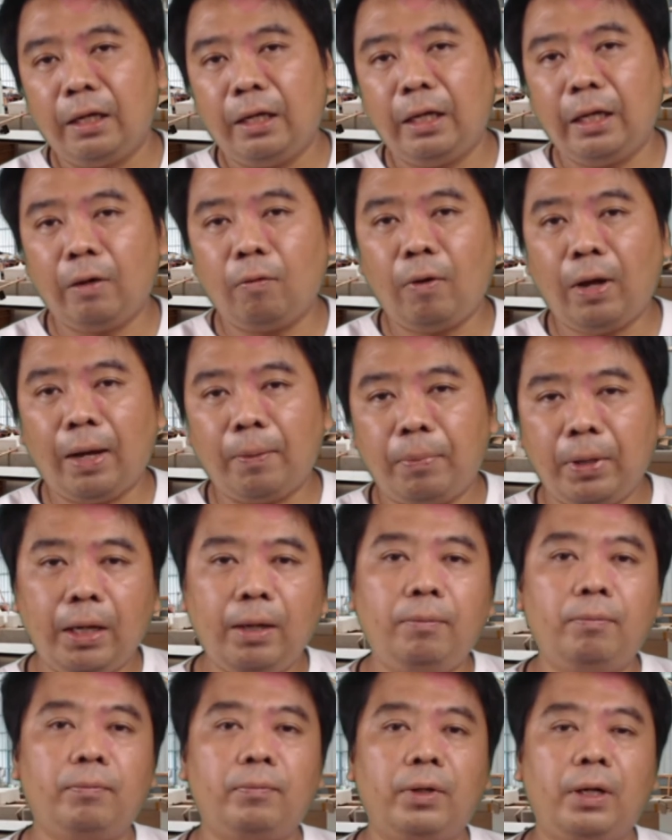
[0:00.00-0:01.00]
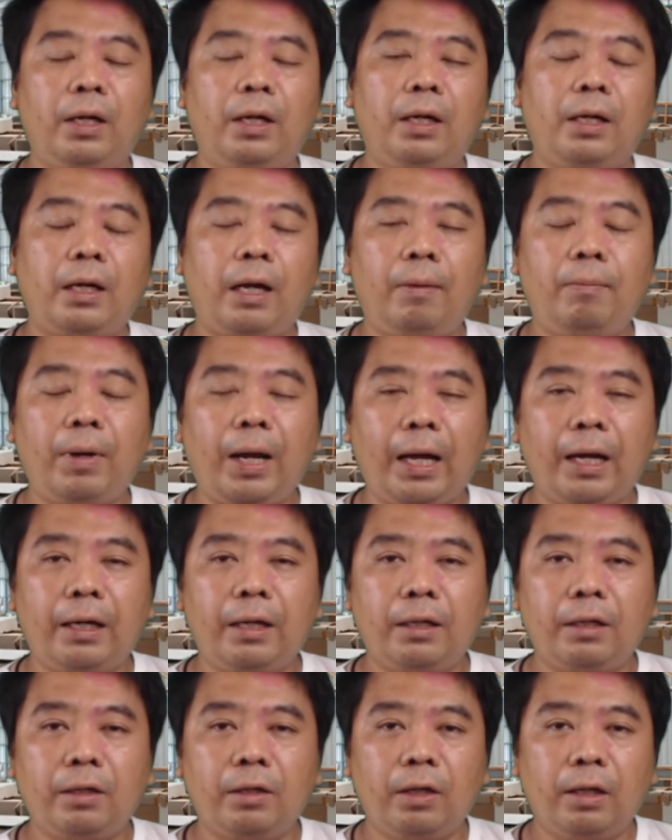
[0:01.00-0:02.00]
เรียกว่าเพิ่มกำลัง
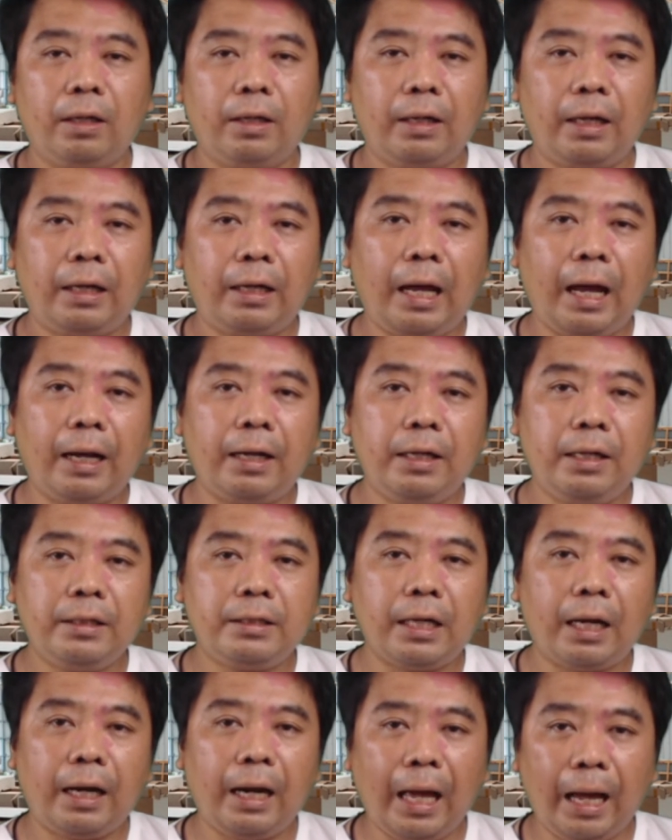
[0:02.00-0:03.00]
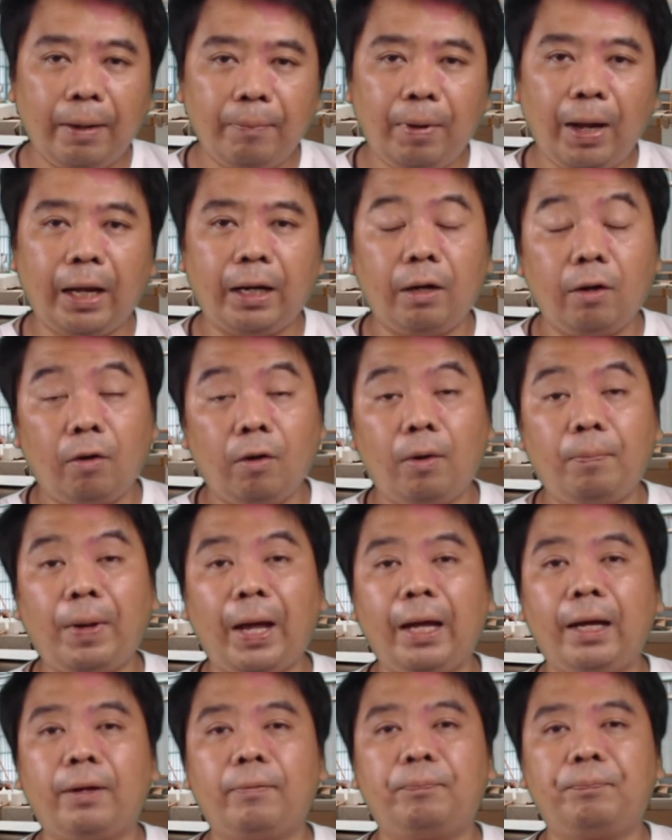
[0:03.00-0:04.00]
ในการที่จะล้างผักแล้วก็
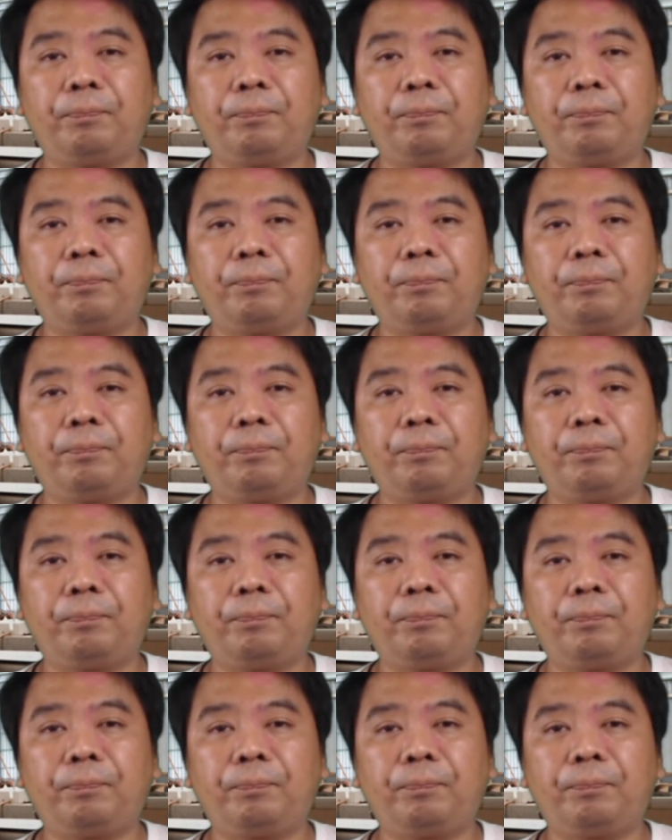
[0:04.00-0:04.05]
แพ็ค